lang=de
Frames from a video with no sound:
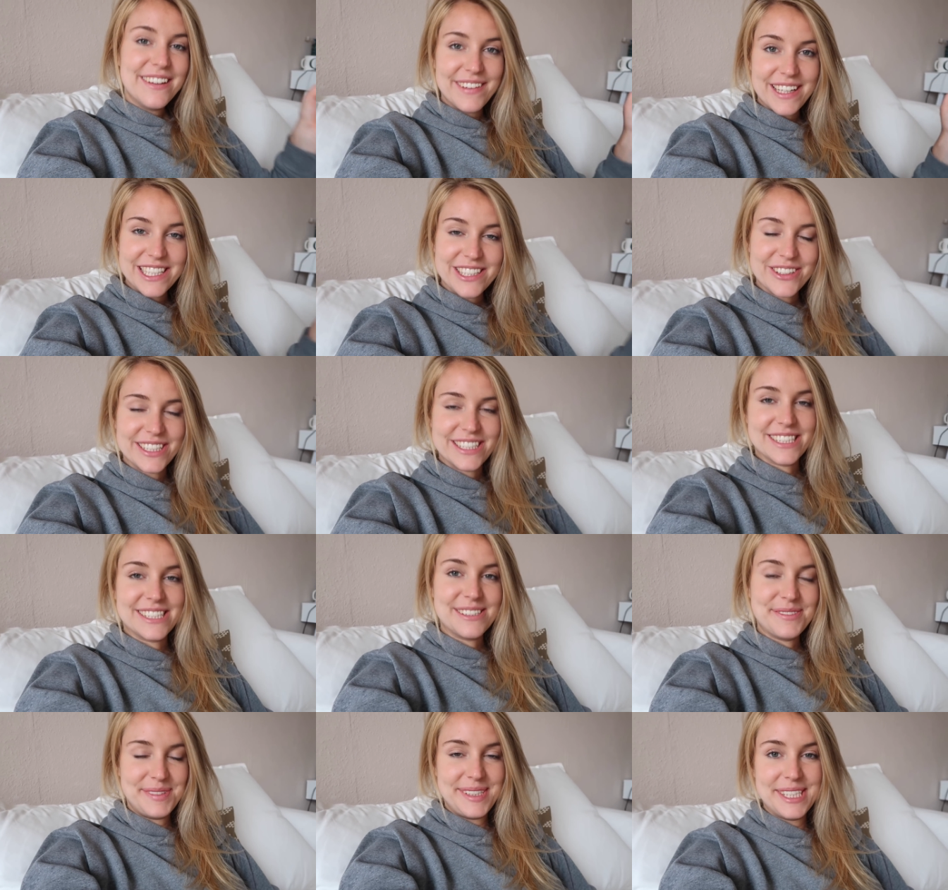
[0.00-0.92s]
werde ich euch
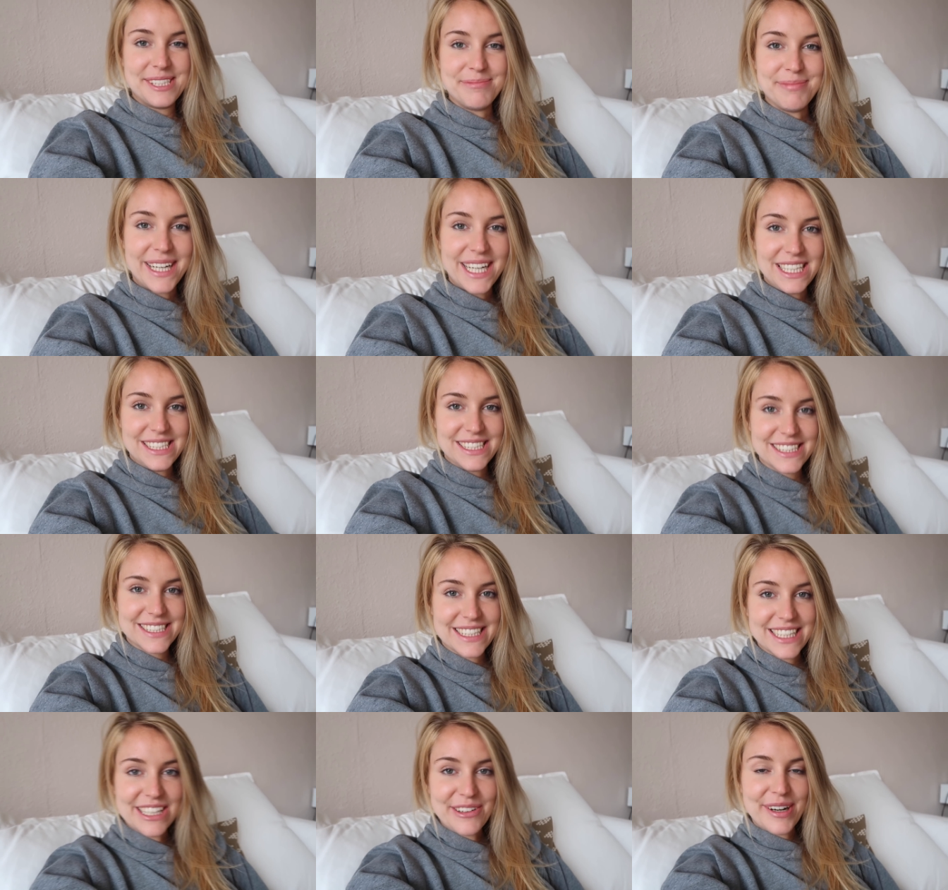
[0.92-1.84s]
das demnächst mal
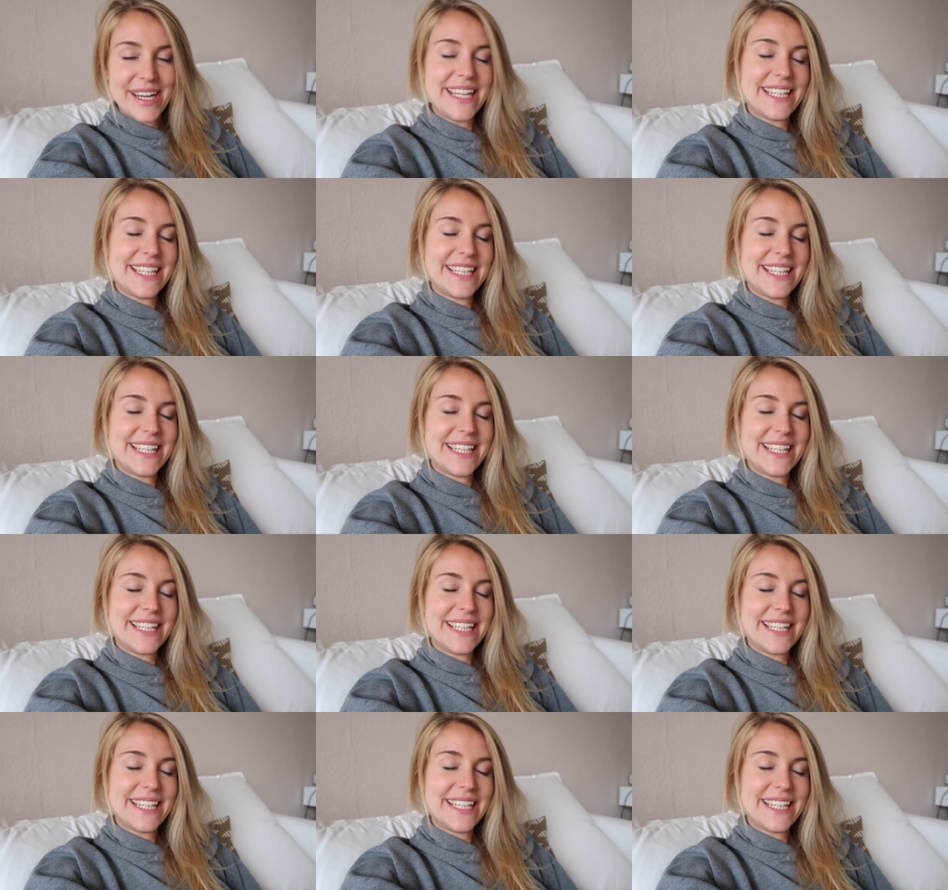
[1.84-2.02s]
alles genauer